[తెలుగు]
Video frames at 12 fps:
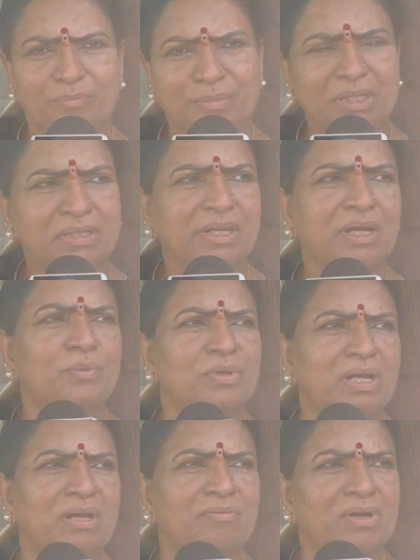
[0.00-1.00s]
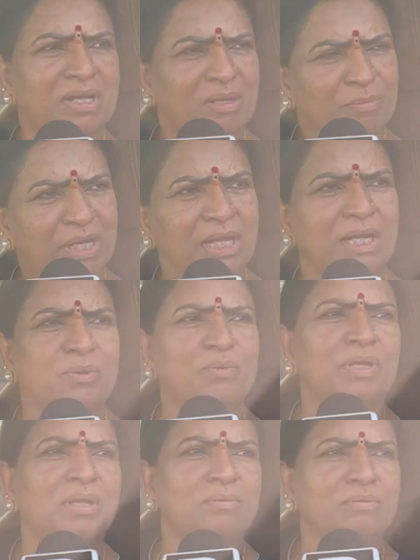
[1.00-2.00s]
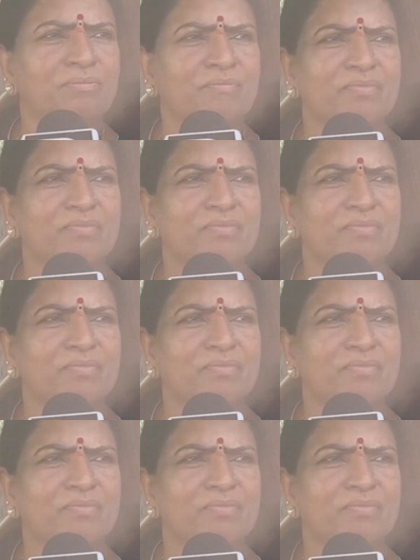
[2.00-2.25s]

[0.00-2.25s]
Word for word: మంత్రిగా ఉన్నా వారు ఎమ్మెల్యేగా ఉన్నారు